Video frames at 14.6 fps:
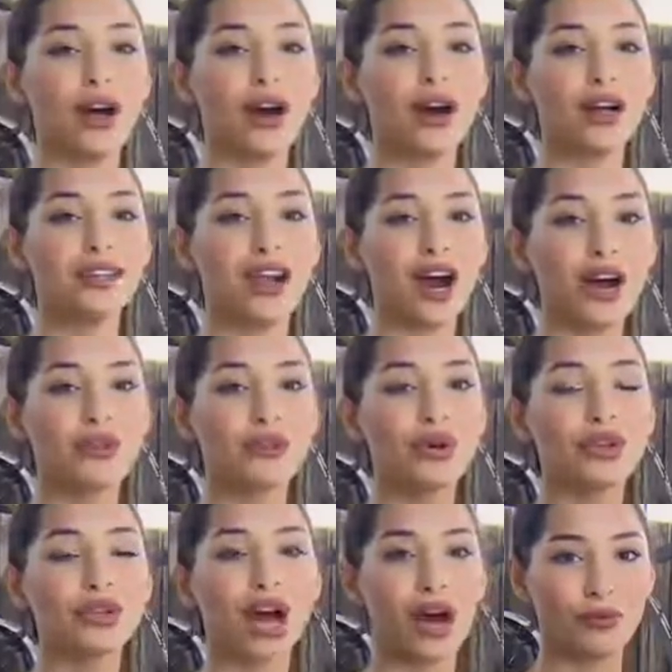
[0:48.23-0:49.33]
Dağ yağmur
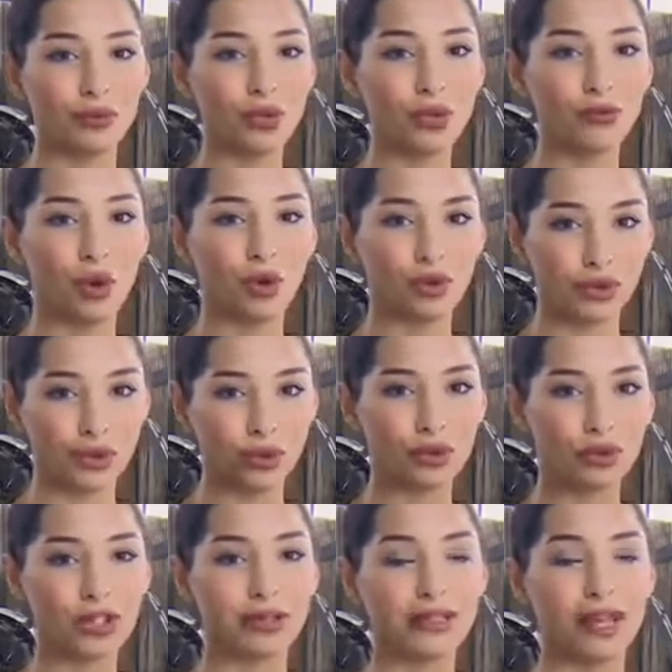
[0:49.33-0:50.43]
yağmur boran
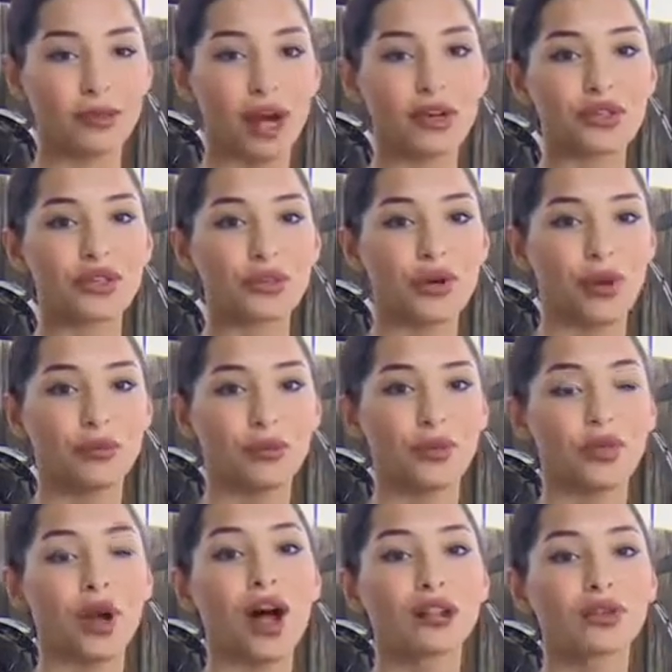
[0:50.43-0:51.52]
olunca diye başlıyor Büyük
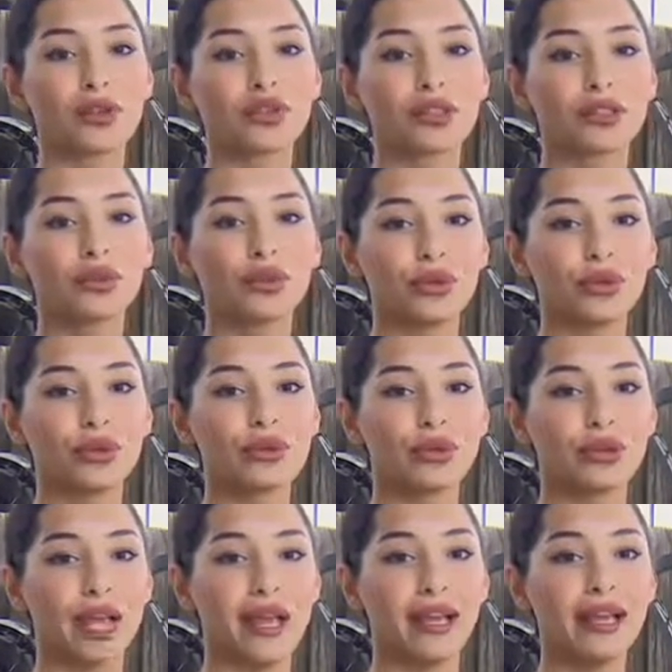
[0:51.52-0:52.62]
Halk Ozanı
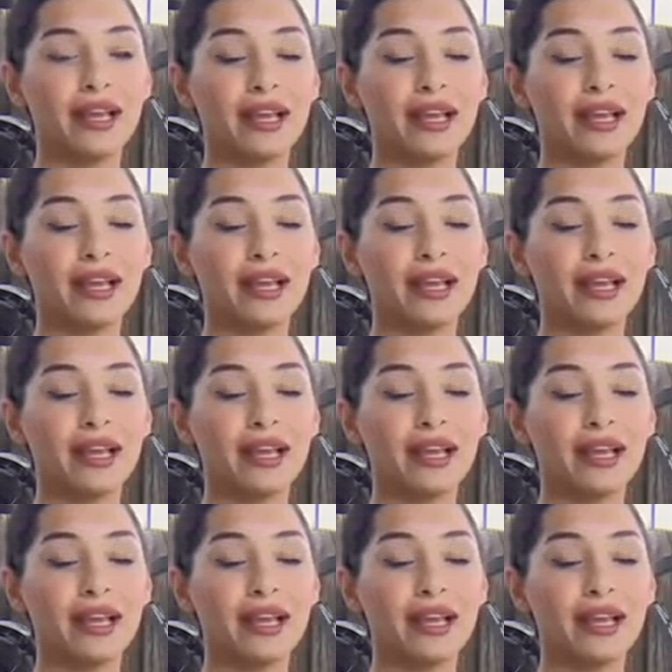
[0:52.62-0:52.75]
türküsüne.